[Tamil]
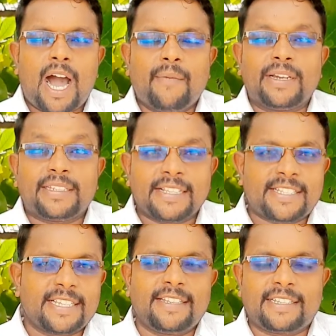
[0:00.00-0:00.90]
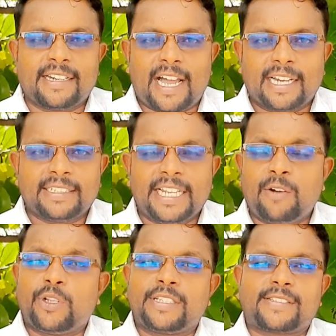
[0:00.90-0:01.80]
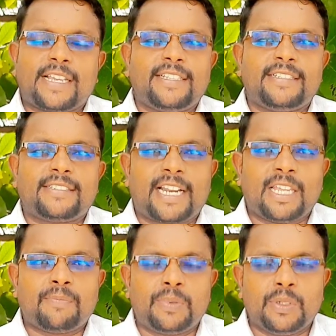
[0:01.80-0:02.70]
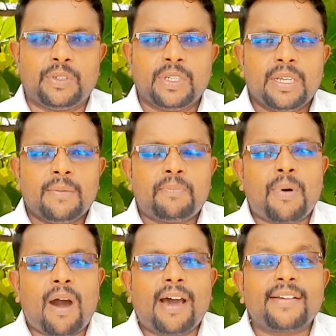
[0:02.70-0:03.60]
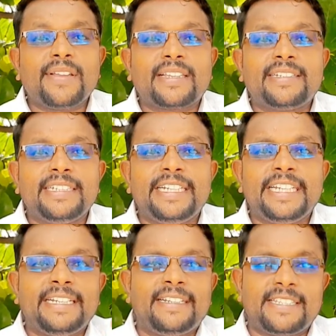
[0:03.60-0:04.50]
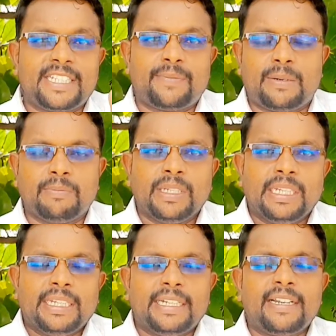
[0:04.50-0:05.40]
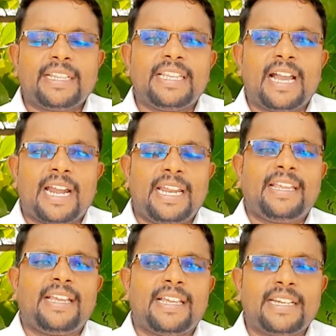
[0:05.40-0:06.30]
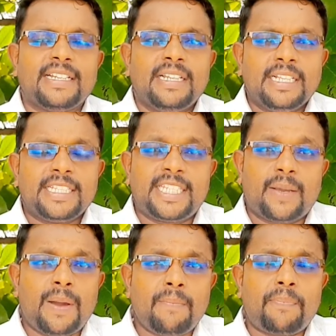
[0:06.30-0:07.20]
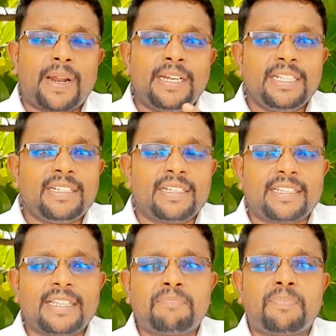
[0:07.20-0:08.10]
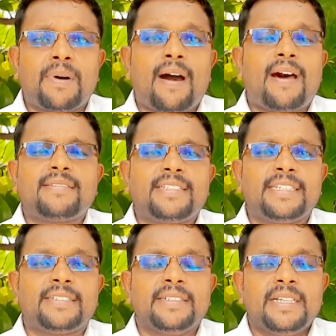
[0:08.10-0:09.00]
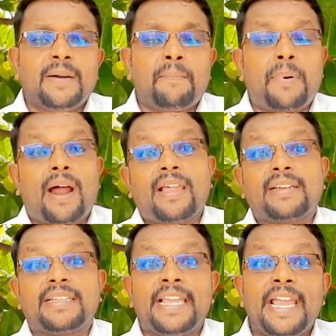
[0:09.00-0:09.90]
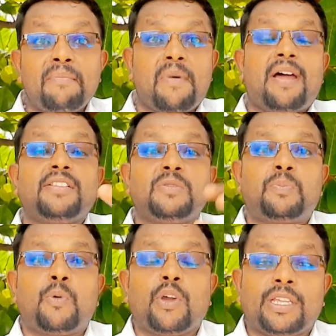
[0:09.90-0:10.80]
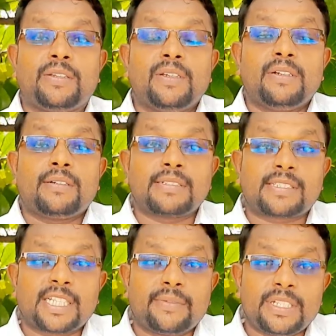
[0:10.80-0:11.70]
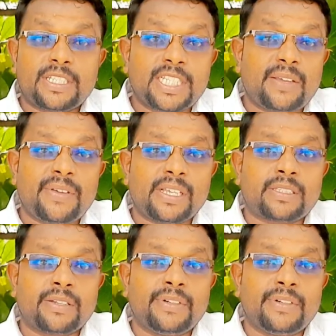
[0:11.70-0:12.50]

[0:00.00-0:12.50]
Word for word: அவர் எச்சரிக்கிறார் என்னுடைய செய்தியின் தலைப்பு பார்வைக்கு நீண்ட ஜபம் இன்றைக்கு அநேகர் ஜபம் பண்ணுகிறதை பார்த்து பலர் ஏமாந்து போய் கிறிஸ்தவ ஜீவியத்தை